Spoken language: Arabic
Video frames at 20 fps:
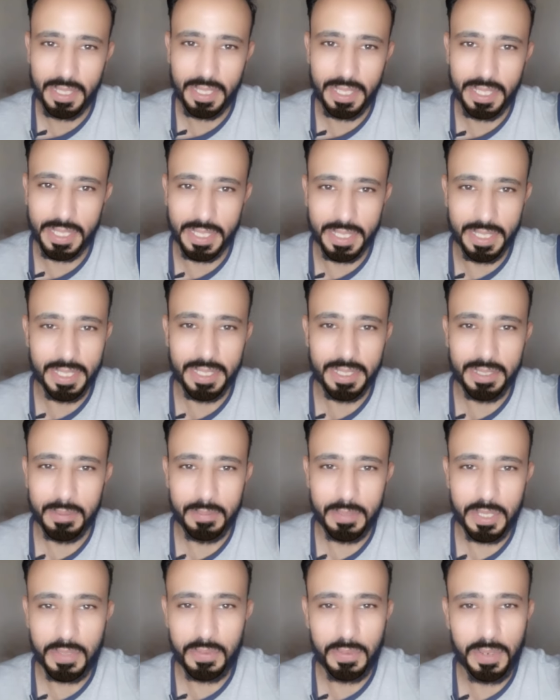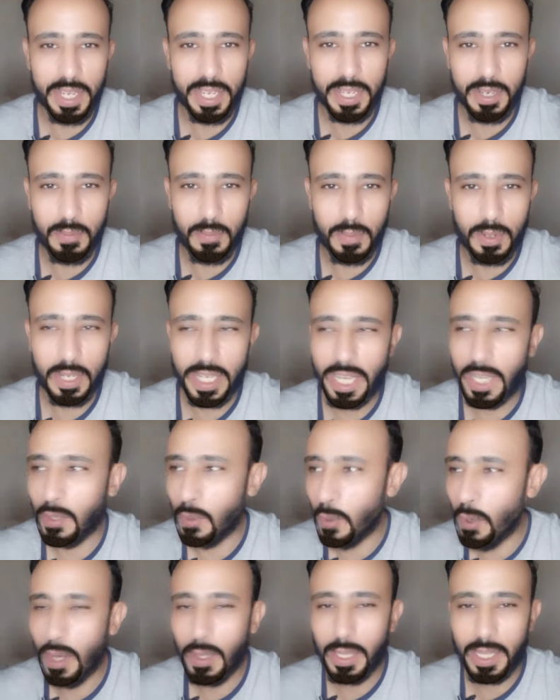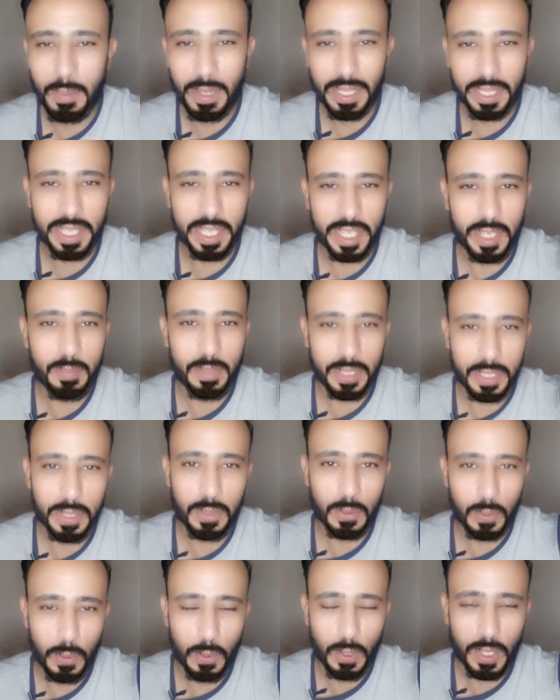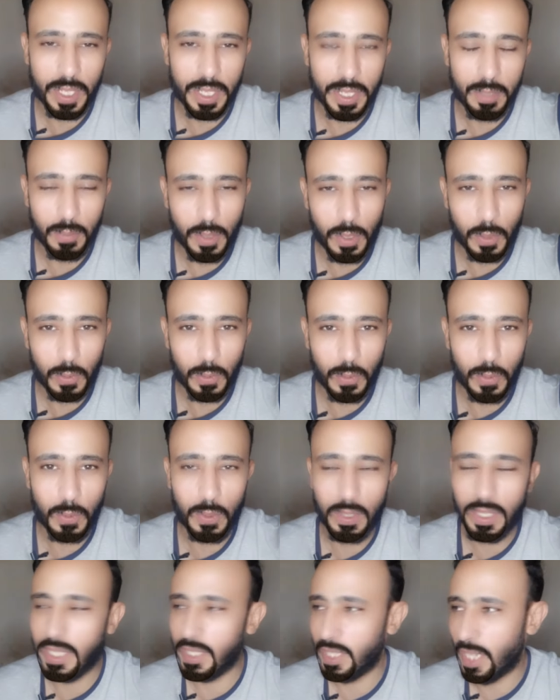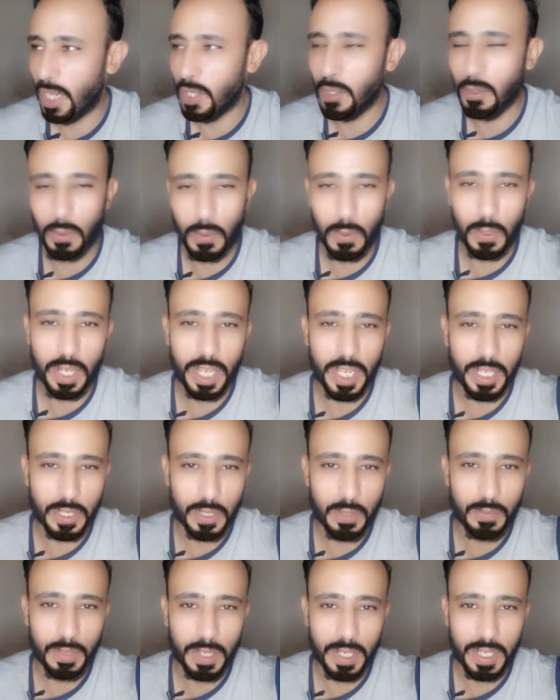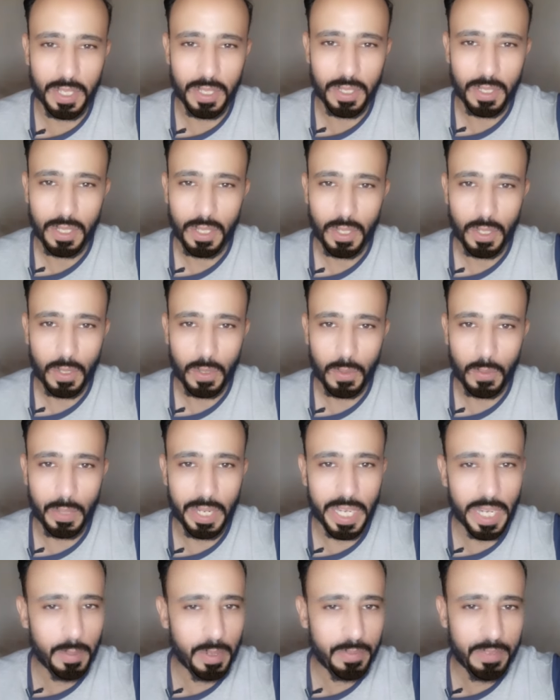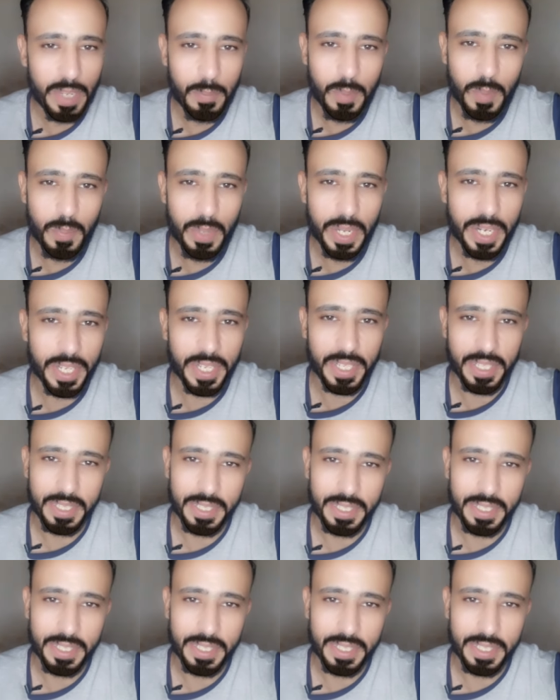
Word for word: إيه مش فاهم بر يعني هو انت بعد الكلمتين دول برضو اتحاد الكوره هيشوفها وهيعمل فيها من بنها